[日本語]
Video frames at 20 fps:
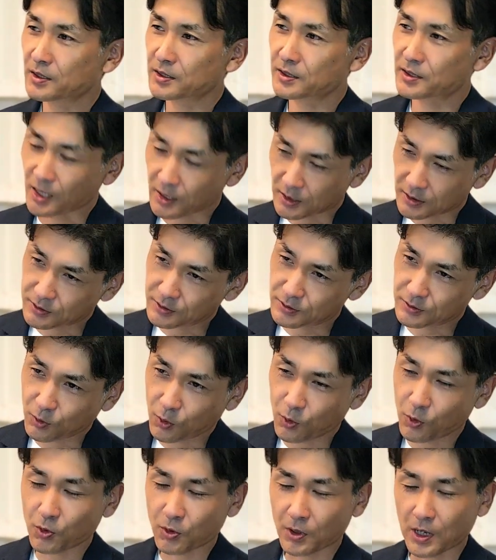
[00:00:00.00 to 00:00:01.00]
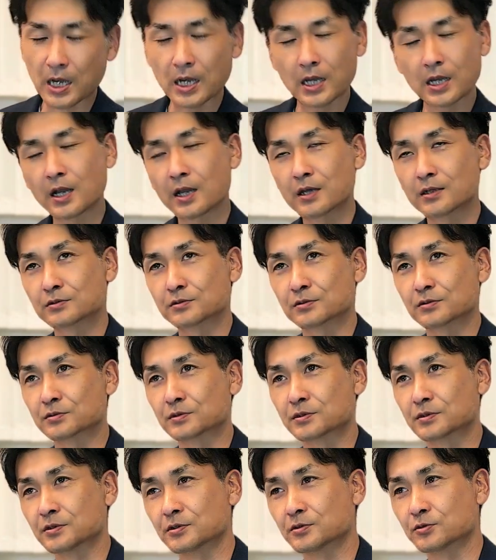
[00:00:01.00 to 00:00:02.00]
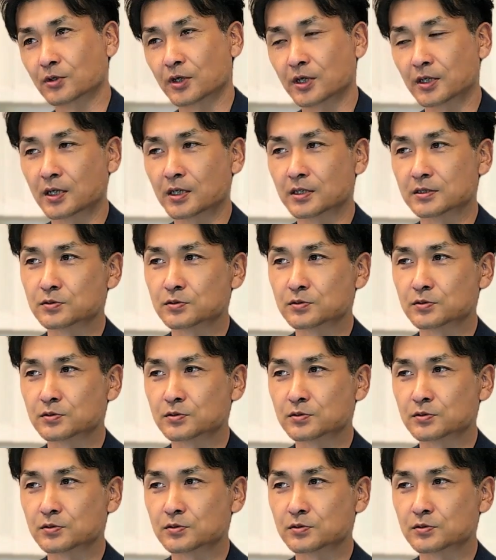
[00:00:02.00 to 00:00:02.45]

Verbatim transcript: 逆を考えるとっていうのかな、